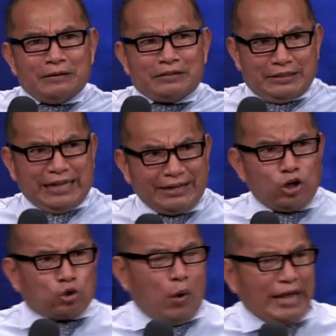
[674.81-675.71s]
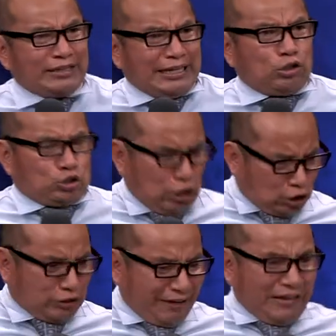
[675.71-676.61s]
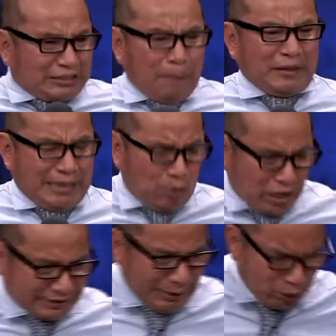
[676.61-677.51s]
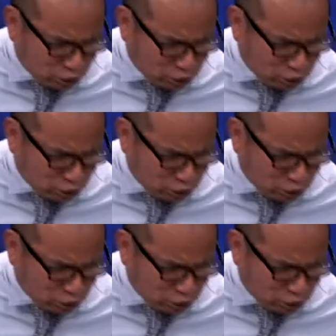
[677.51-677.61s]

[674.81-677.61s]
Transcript: Sin darnos cuenta, nosotros a veces pensamos que estamos